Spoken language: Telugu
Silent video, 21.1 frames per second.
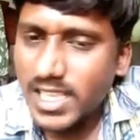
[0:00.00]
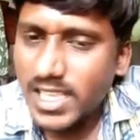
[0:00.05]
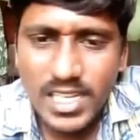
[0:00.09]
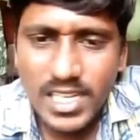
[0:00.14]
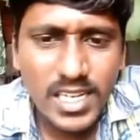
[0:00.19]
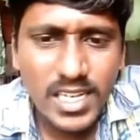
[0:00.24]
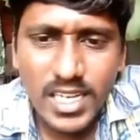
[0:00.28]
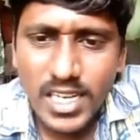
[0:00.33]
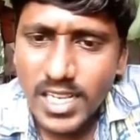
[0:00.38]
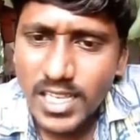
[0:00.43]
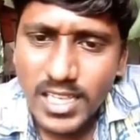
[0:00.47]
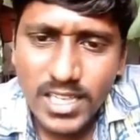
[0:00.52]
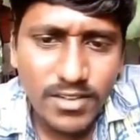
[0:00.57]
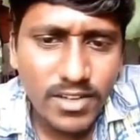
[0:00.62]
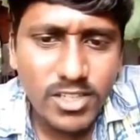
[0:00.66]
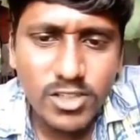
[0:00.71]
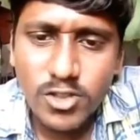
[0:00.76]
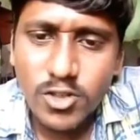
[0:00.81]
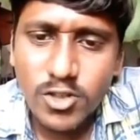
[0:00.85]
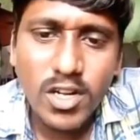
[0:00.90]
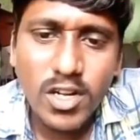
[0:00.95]
అతను నేను
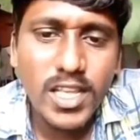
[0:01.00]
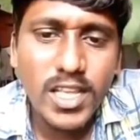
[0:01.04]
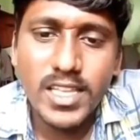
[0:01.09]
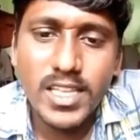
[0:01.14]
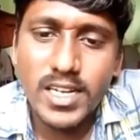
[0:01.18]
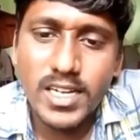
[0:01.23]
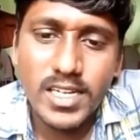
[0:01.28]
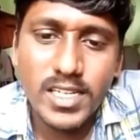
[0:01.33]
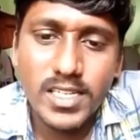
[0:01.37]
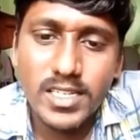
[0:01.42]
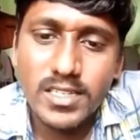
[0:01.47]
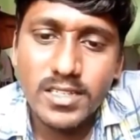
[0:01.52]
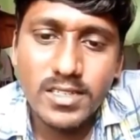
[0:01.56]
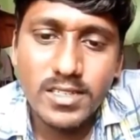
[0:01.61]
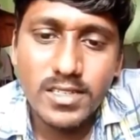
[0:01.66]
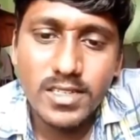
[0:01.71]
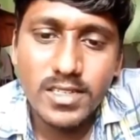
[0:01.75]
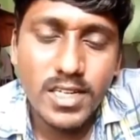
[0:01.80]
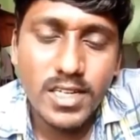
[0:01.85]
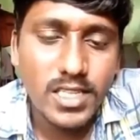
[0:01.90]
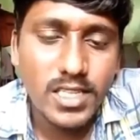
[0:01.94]
ఇంతవరకు చూడలేదండి
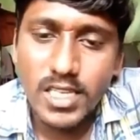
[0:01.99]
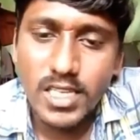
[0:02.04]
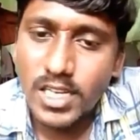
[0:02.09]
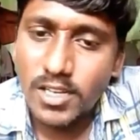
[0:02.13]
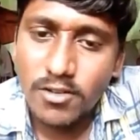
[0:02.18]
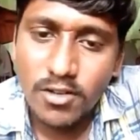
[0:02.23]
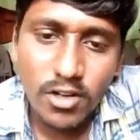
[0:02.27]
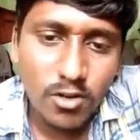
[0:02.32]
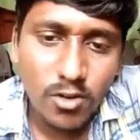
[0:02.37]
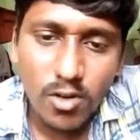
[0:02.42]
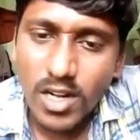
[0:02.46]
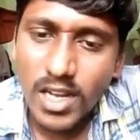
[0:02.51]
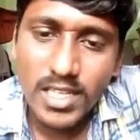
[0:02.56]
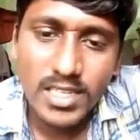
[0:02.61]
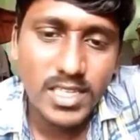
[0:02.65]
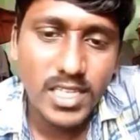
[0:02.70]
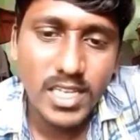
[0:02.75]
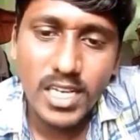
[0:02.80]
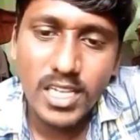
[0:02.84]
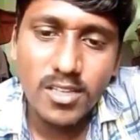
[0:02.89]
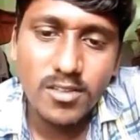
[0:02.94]
అతను ఎవరో కూడా
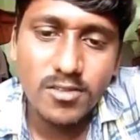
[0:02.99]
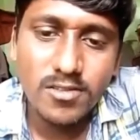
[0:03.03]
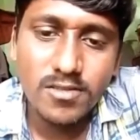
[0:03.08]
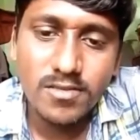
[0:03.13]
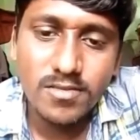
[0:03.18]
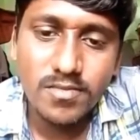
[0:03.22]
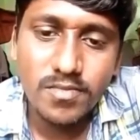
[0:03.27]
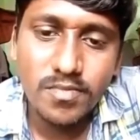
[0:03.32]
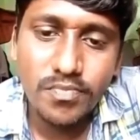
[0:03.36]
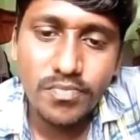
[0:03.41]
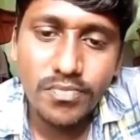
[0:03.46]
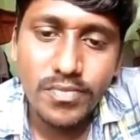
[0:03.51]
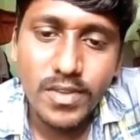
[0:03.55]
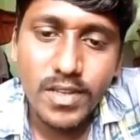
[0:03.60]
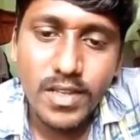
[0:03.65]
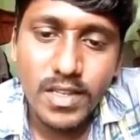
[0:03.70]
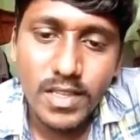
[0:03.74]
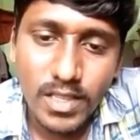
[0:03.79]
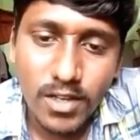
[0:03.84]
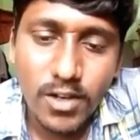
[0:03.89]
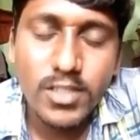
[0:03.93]
నాకు తెలీదు
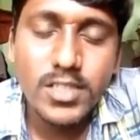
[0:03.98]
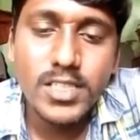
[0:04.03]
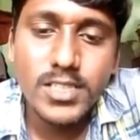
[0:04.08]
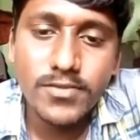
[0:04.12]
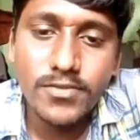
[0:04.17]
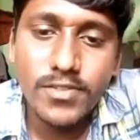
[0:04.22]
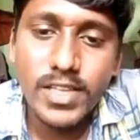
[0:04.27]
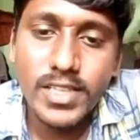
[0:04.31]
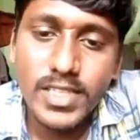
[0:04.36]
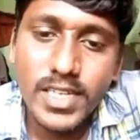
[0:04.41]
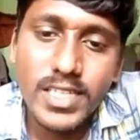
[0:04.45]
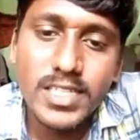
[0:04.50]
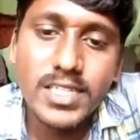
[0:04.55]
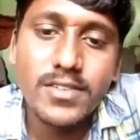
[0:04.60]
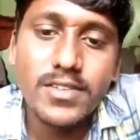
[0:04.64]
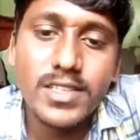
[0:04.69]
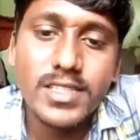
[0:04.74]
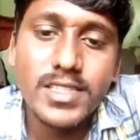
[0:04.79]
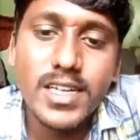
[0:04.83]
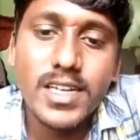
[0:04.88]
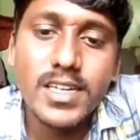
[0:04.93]
తర్వాత
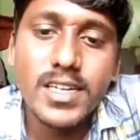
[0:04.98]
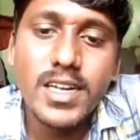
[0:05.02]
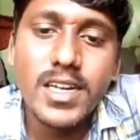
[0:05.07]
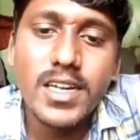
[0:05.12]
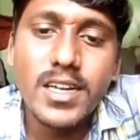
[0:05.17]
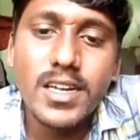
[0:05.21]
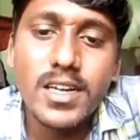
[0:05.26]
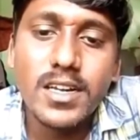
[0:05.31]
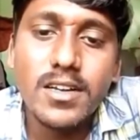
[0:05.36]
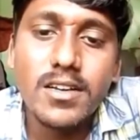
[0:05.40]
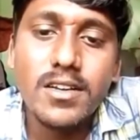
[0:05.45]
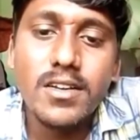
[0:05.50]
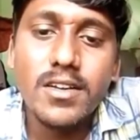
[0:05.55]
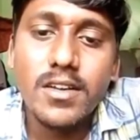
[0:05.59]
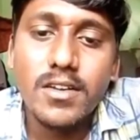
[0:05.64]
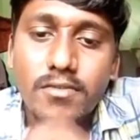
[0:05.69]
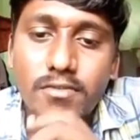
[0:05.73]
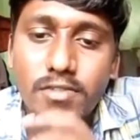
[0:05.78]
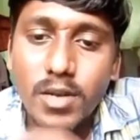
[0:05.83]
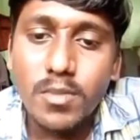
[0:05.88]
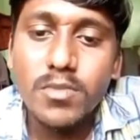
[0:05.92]
వెతకంగా వెతకంగా
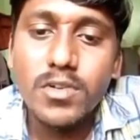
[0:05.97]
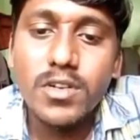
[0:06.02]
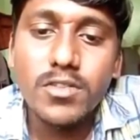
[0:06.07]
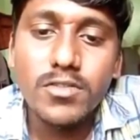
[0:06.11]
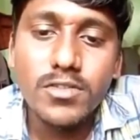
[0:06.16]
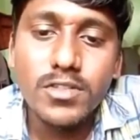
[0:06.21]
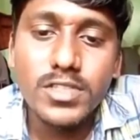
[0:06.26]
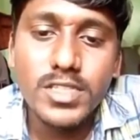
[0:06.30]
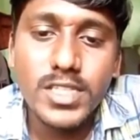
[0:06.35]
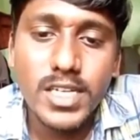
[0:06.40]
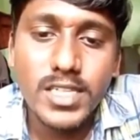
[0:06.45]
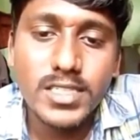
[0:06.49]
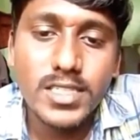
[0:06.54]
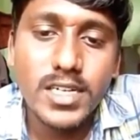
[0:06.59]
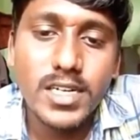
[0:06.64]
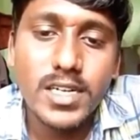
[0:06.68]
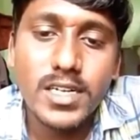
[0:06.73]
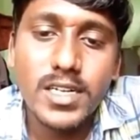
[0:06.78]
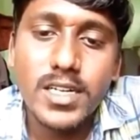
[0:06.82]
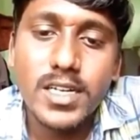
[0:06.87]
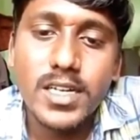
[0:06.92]
ఫిల్మ్ రివ్యూస్
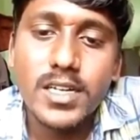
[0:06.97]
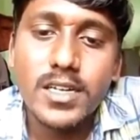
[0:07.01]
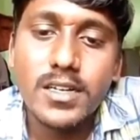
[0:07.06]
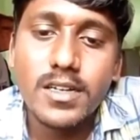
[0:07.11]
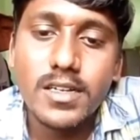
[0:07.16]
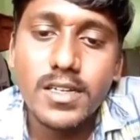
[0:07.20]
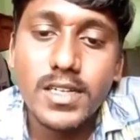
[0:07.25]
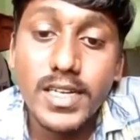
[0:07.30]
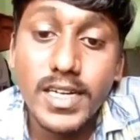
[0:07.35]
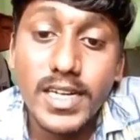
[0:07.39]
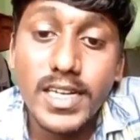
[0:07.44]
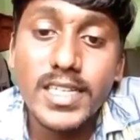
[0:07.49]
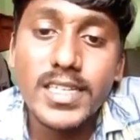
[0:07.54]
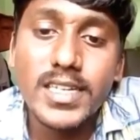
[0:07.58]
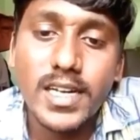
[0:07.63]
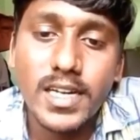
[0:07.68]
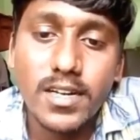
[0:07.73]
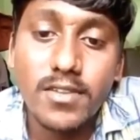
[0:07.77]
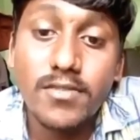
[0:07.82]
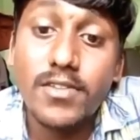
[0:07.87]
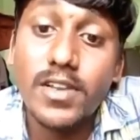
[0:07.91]
రాస్తాడంట
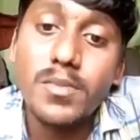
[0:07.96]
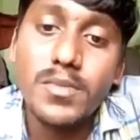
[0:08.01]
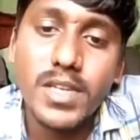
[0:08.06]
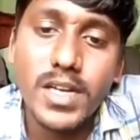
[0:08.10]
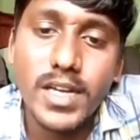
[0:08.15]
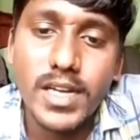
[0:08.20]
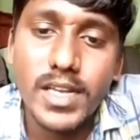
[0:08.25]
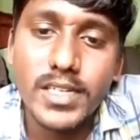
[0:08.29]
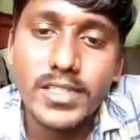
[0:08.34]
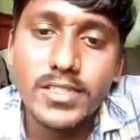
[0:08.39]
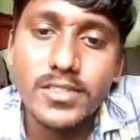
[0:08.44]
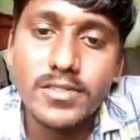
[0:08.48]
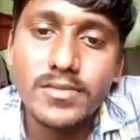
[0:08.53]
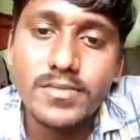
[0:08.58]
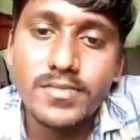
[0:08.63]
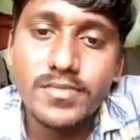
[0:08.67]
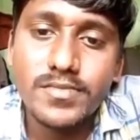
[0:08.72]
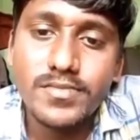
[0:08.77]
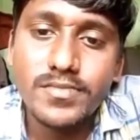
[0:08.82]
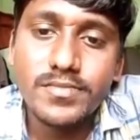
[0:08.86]
క్రిటిక్స్ అంట ఫిల్మ్ క్రిటిక్